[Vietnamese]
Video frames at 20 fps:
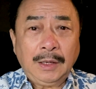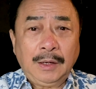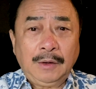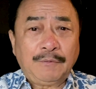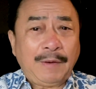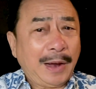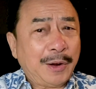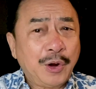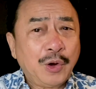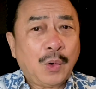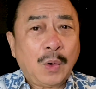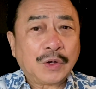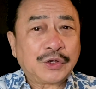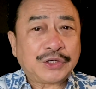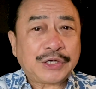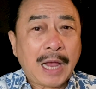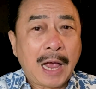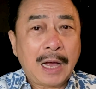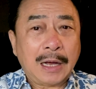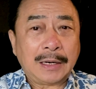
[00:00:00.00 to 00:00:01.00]
Phải nói con
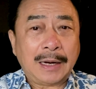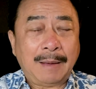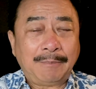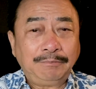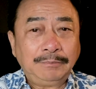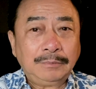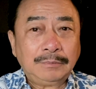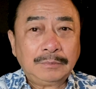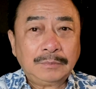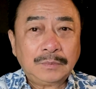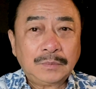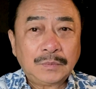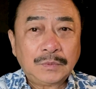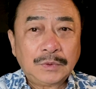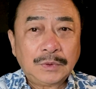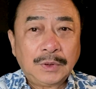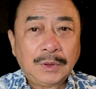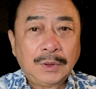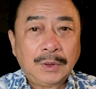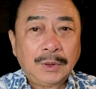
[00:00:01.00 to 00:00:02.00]
sợ lắm,
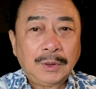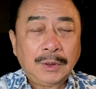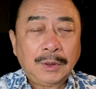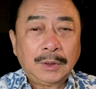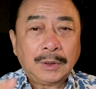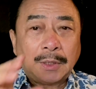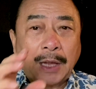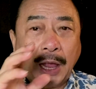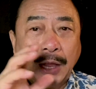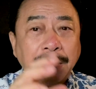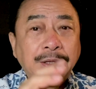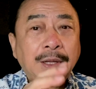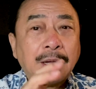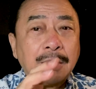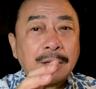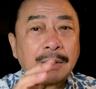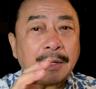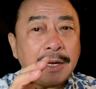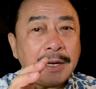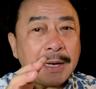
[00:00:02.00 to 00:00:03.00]
Kể
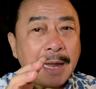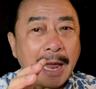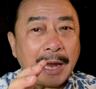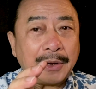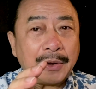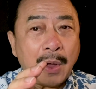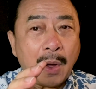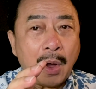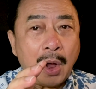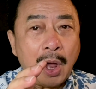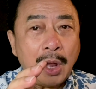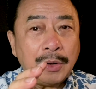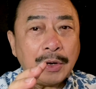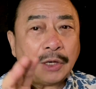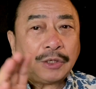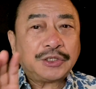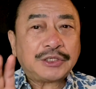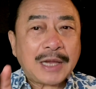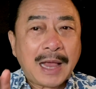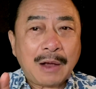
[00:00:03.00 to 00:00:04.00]
từ cái ngày đó đến
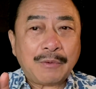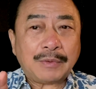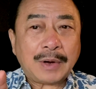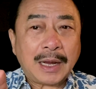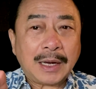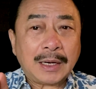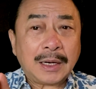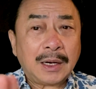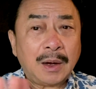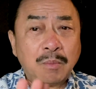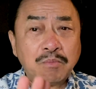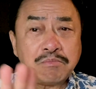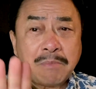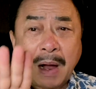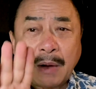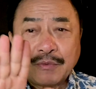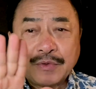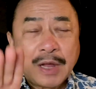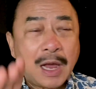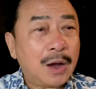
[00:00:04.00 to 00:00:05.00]
sau này không
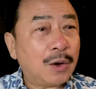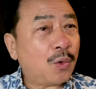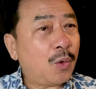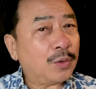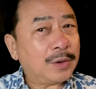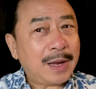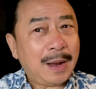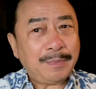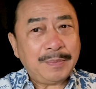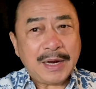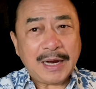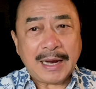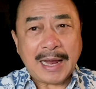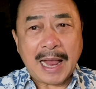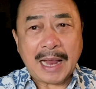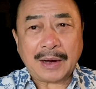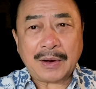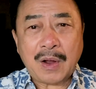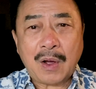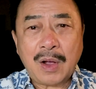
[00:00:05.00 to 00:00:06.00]
bao giờ con dám đi
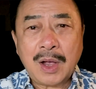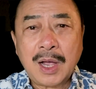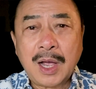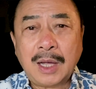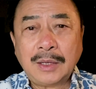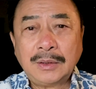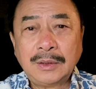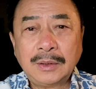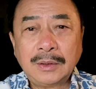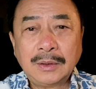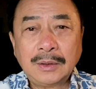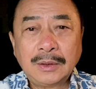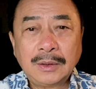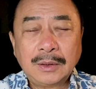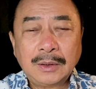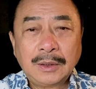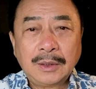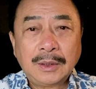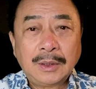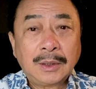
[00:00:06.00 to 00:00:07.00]
ngang đó hết.
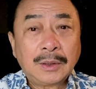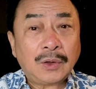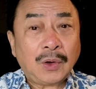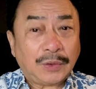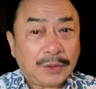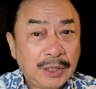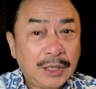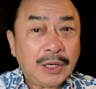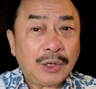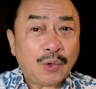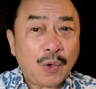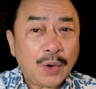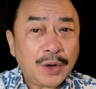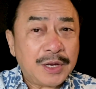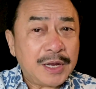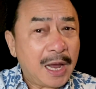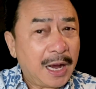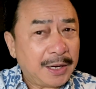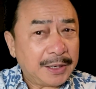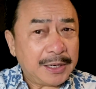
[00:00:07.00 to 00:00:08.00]
Cho tới khi con
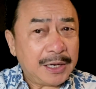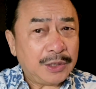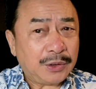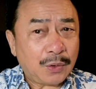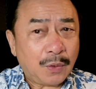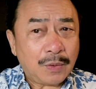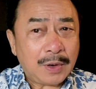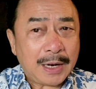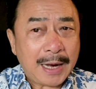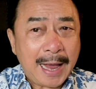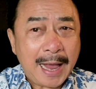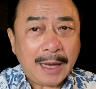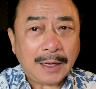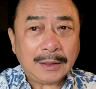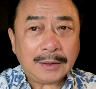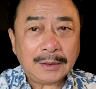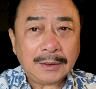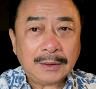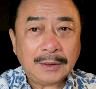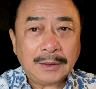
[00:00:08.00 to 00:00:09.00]
dời đi chỗ khác
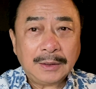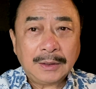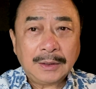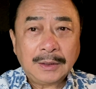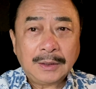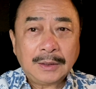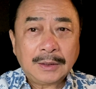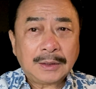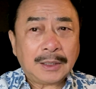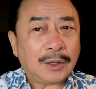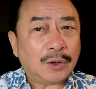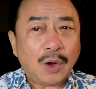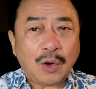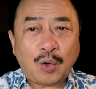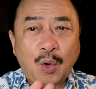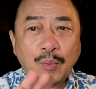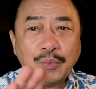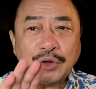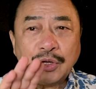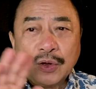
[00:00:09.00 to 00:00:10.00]
thì con
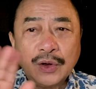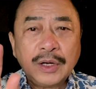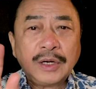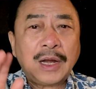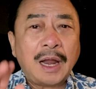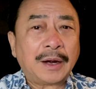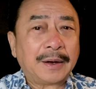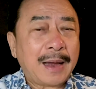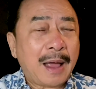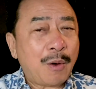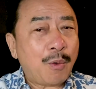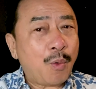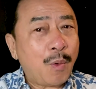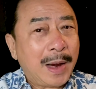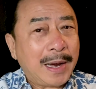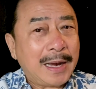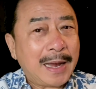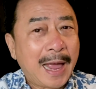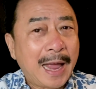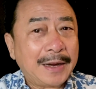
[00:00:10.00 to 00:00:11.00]
cũng chưa lần nào quay
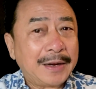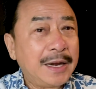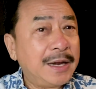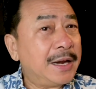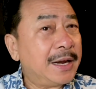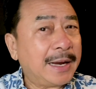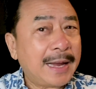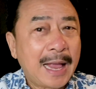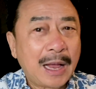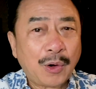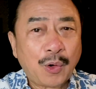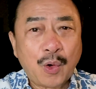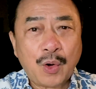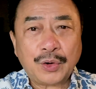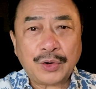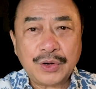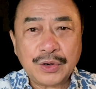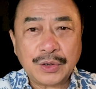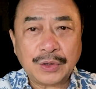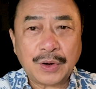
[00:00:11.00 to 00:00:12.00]
lại để đi ngang con
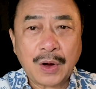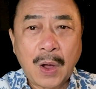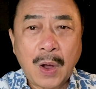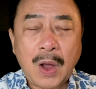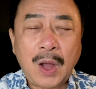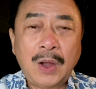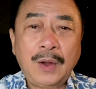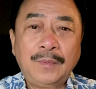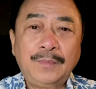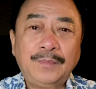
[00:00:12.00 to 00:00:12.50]
đường đó.